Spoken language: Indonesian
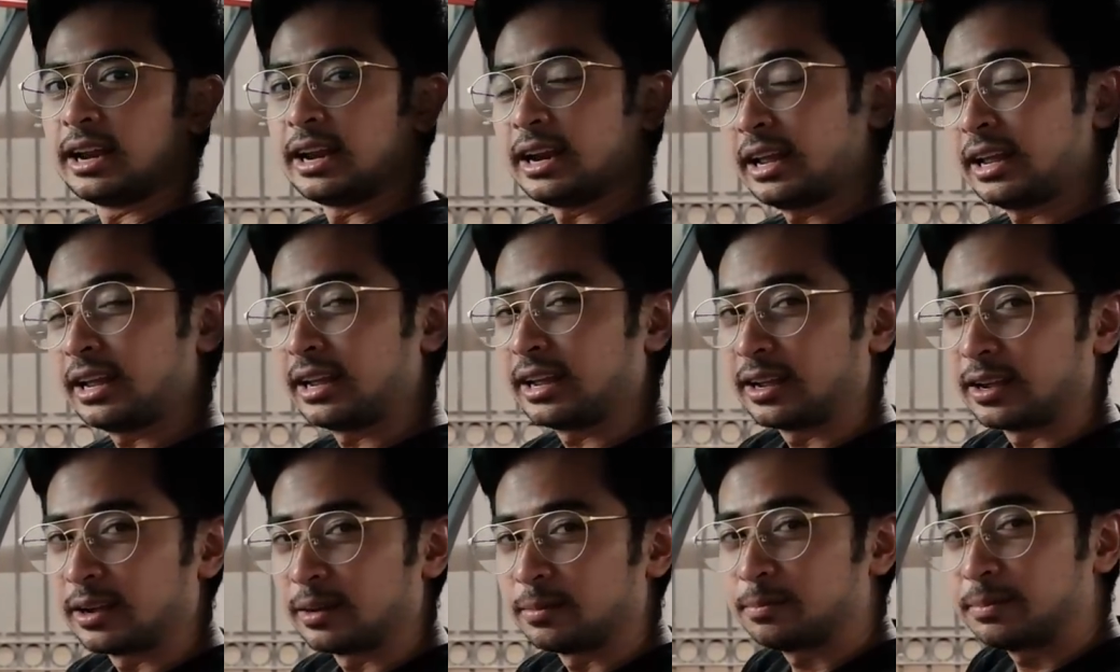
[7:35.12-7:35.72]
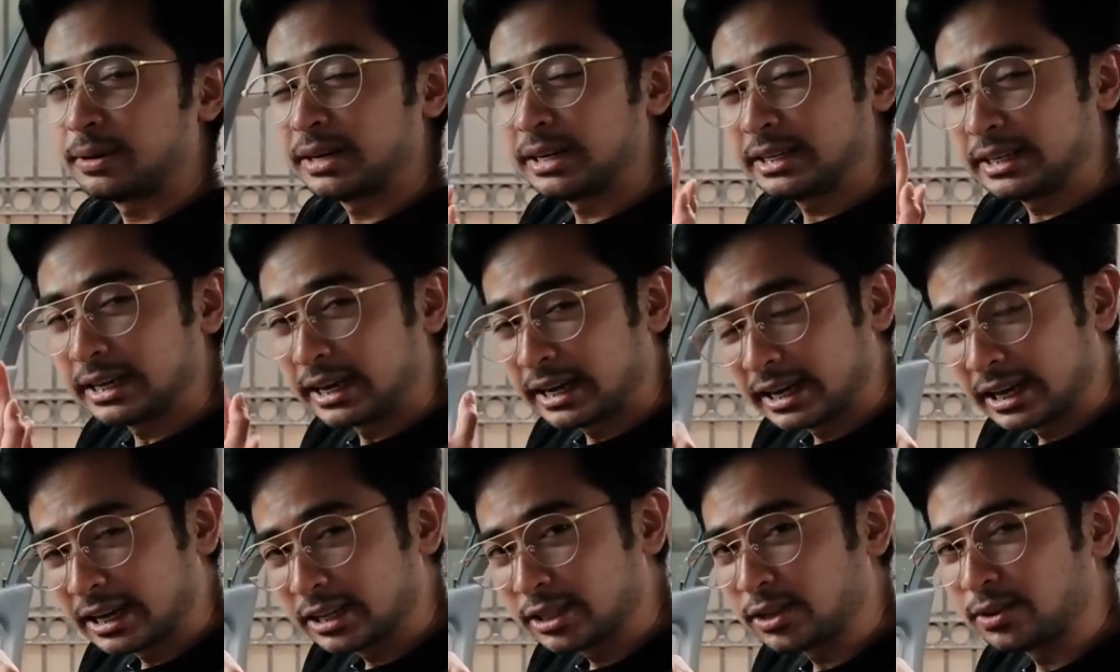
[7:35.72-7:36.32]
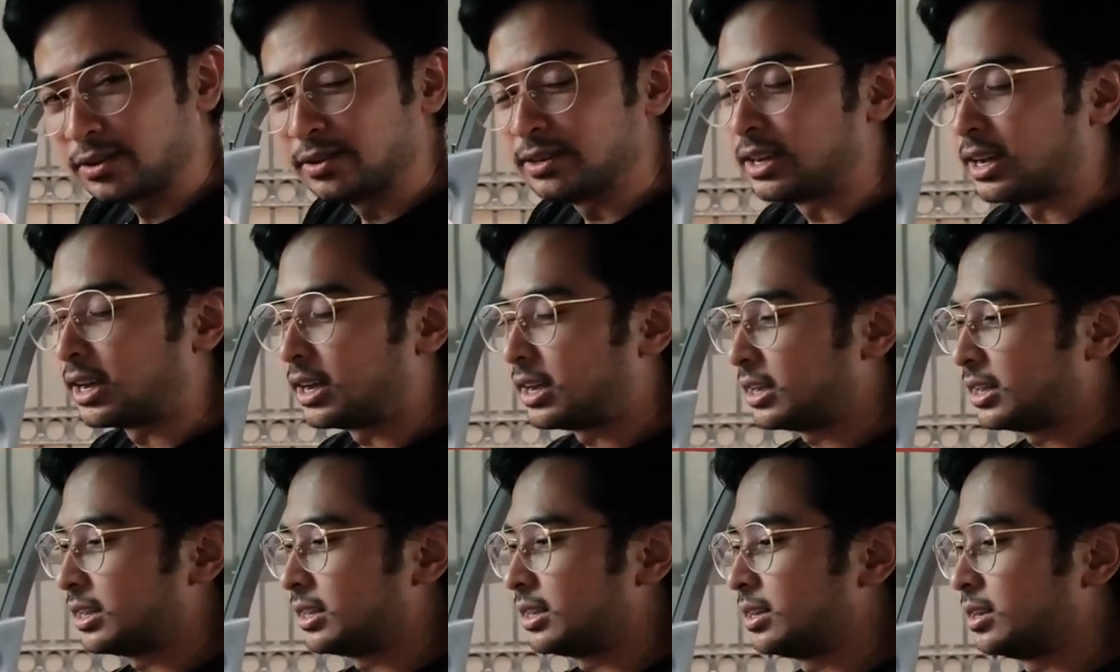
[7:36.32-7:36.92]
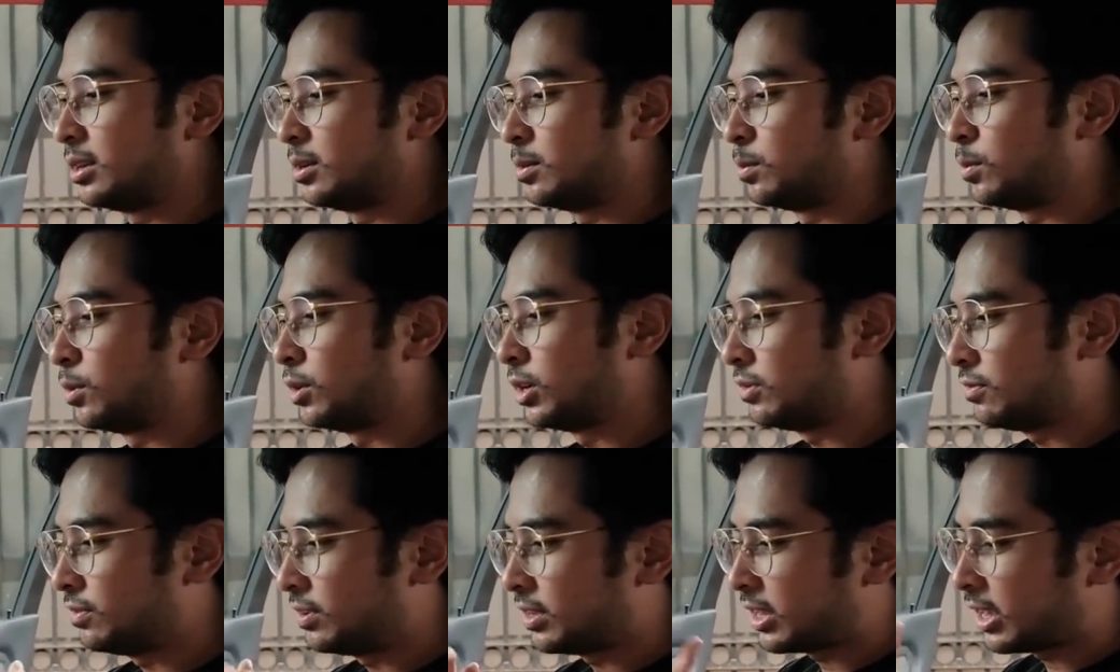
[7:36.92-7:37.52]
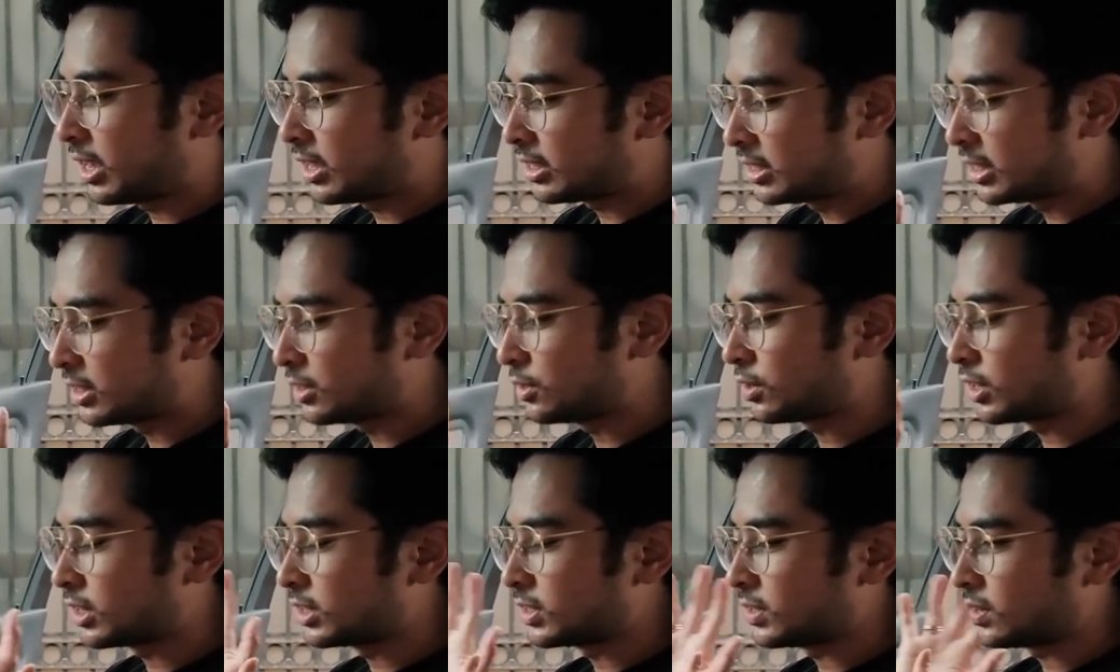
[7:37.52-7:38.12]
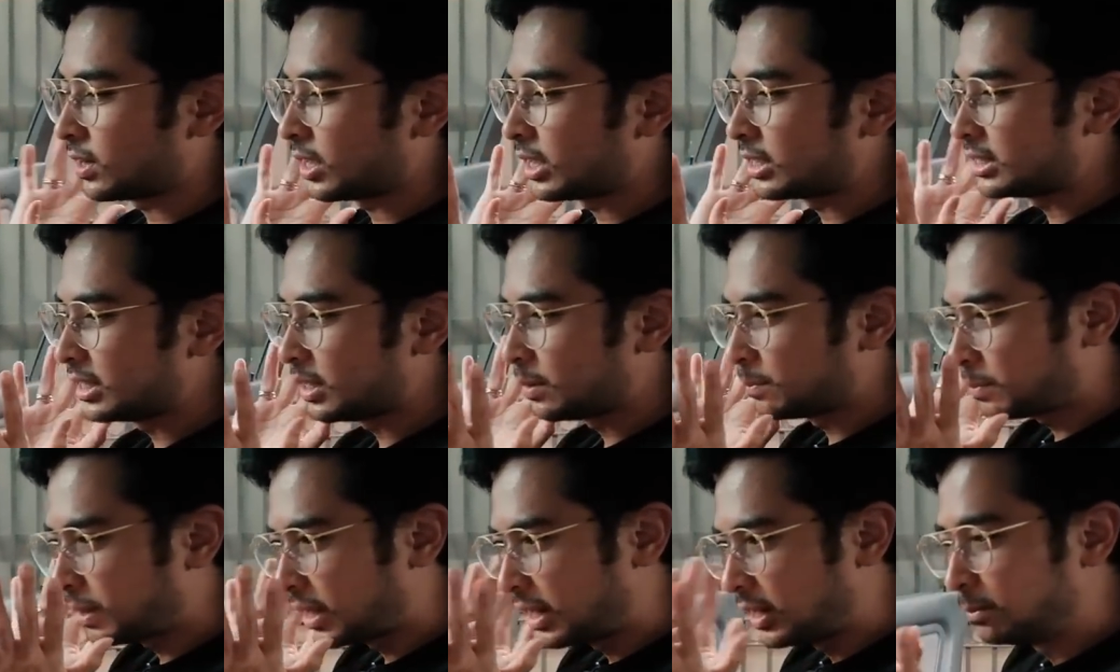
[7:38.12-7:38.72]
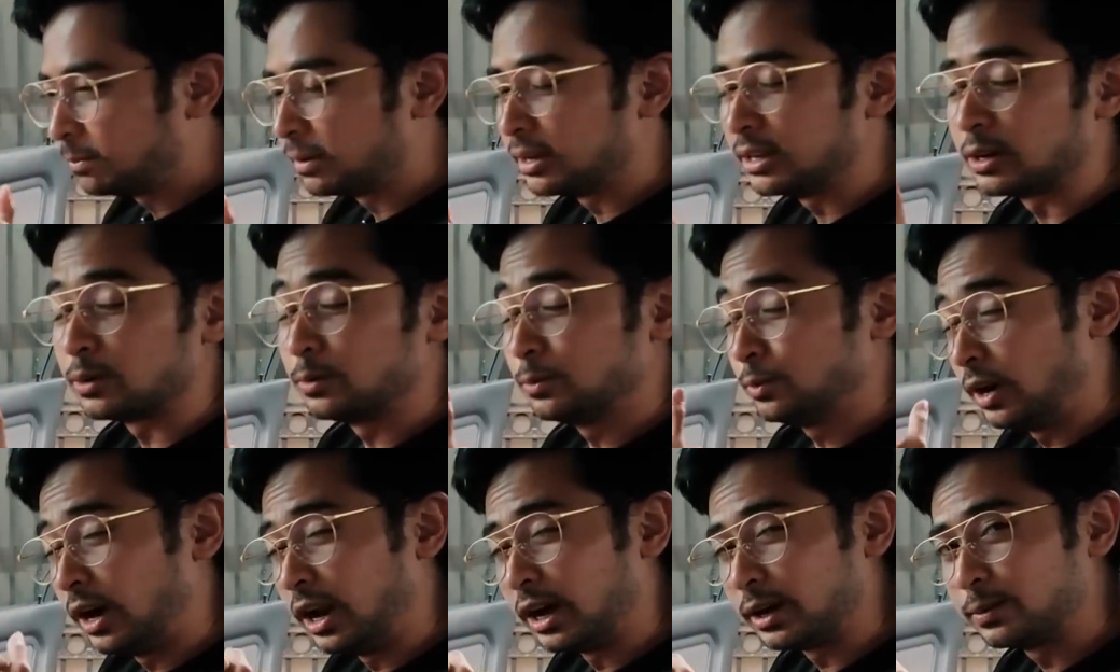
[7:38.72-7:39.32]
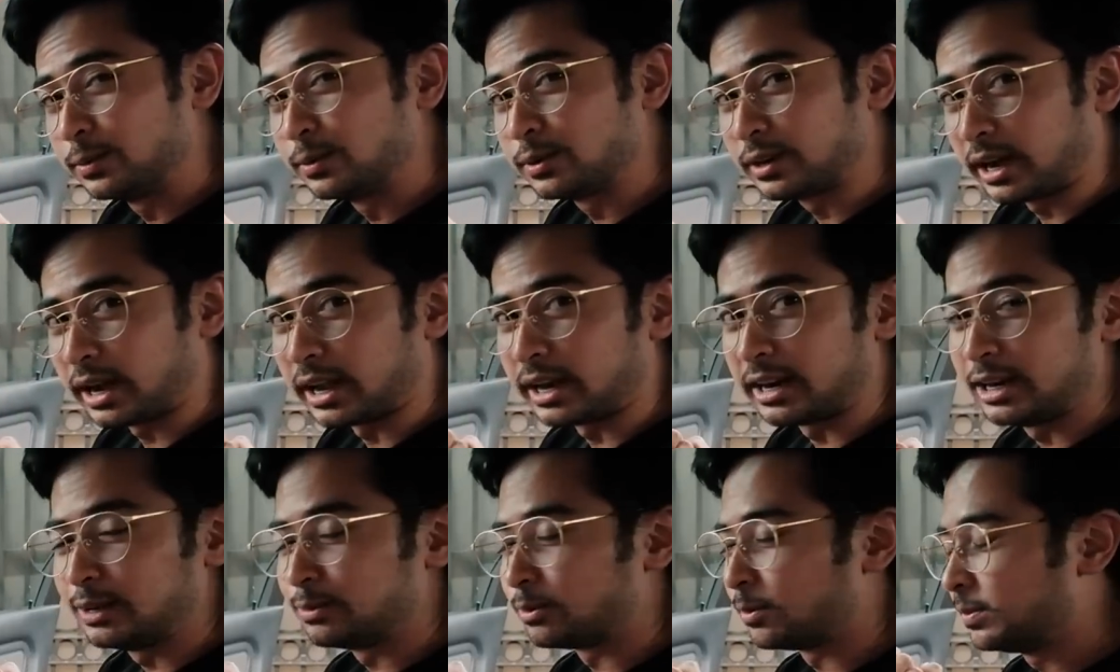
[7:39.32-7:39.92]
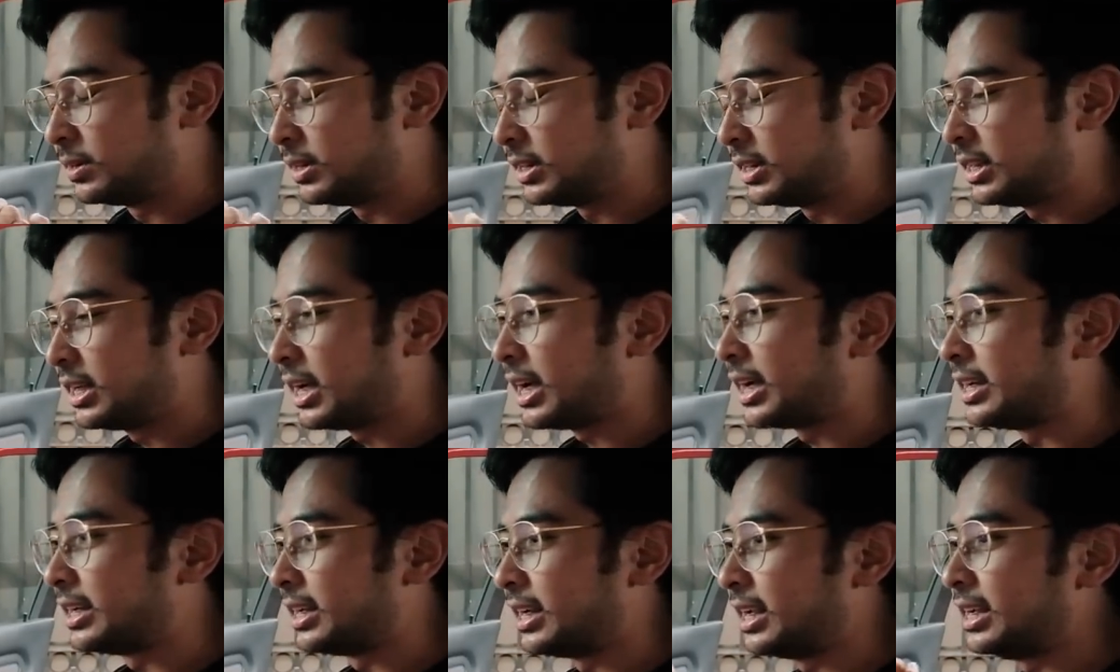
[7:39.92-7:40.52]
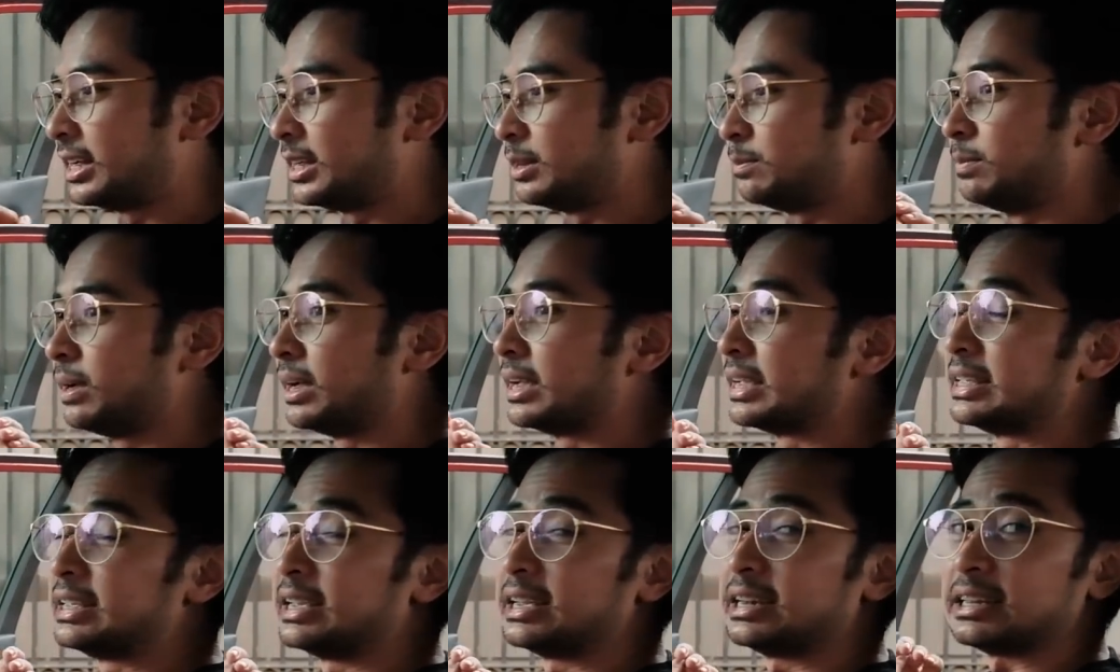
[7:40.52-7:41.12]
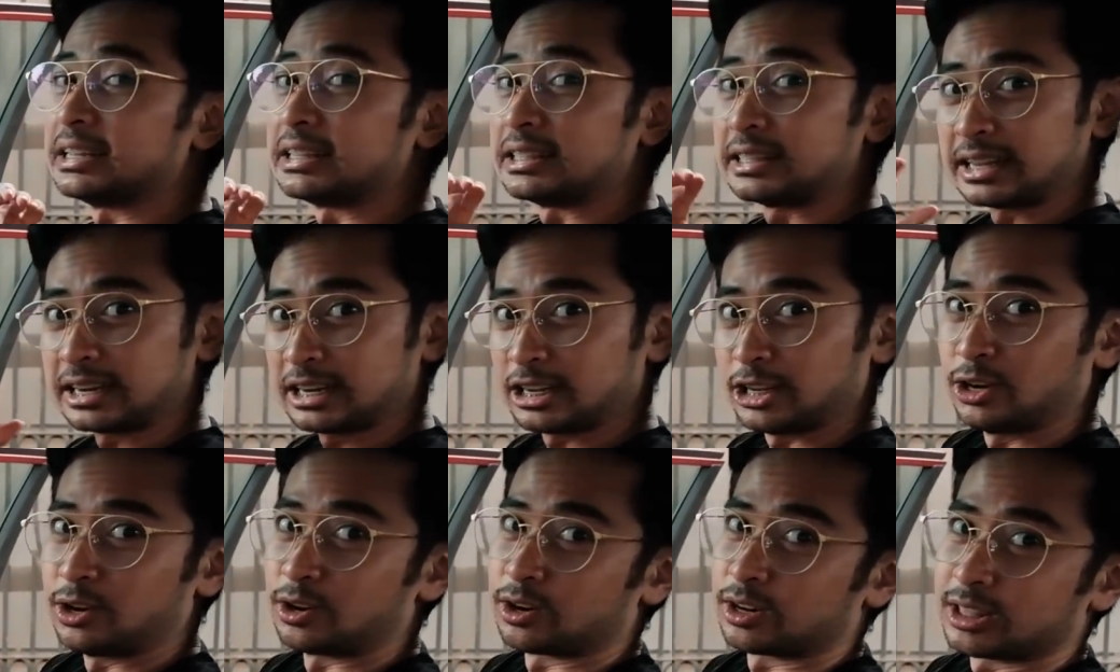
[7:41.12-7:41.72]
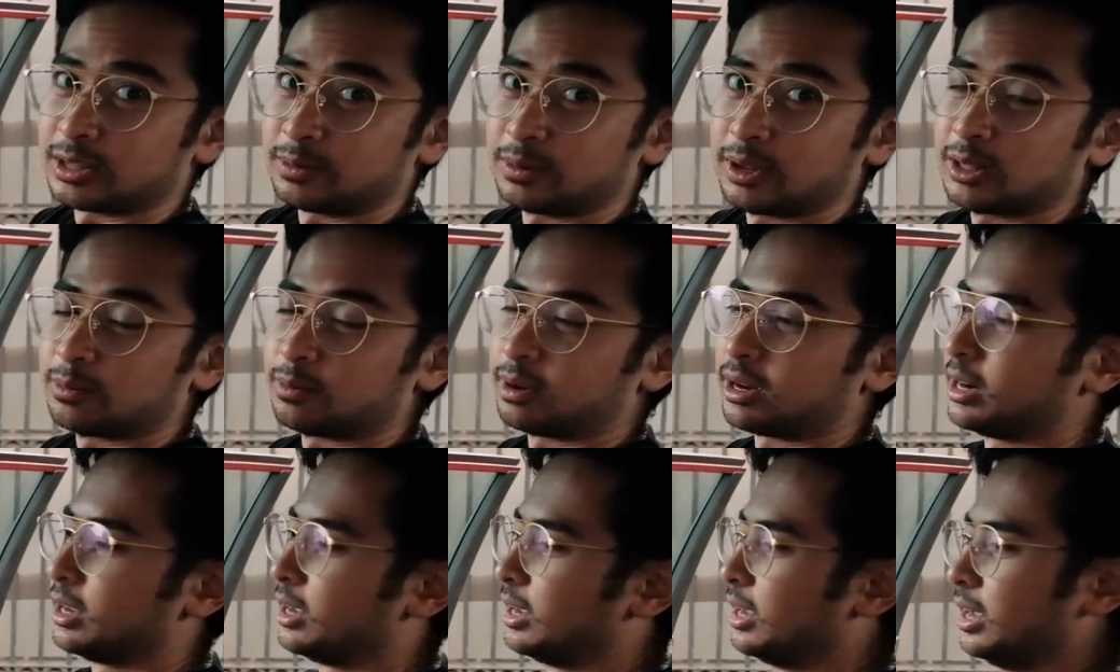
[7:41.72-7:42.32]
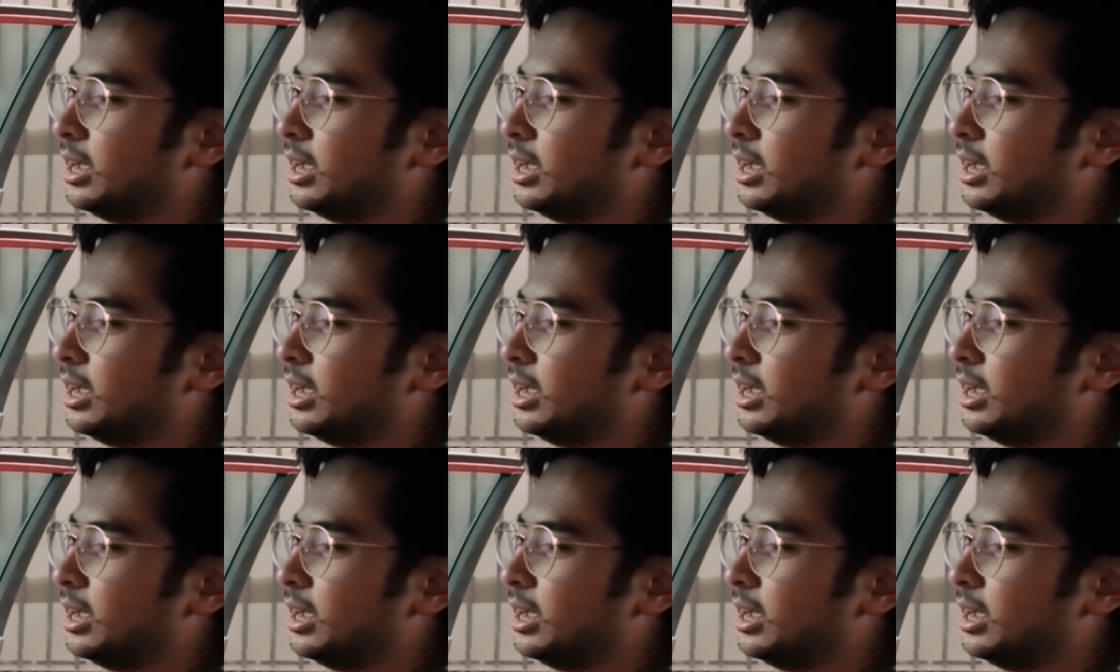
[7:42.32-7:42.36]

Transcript: Nah, percaya atau enggak, modifikasi atau restorasi yang paling banyak gue lakukan di mobil ini adalah di bagian interior teman-teman